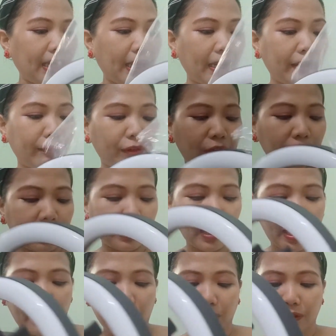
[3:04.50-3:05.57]
Tapos lang
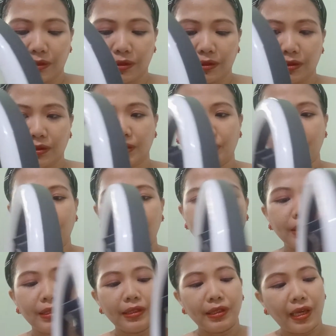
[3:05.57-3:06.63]
tayo.
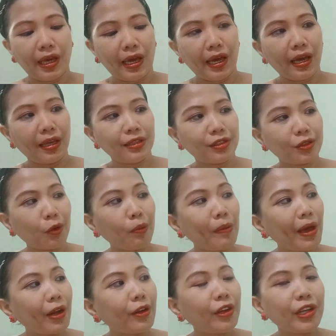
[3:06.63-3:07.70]
Yan. So,
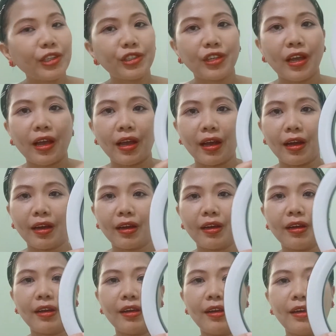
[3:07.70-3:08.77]
meron na siyang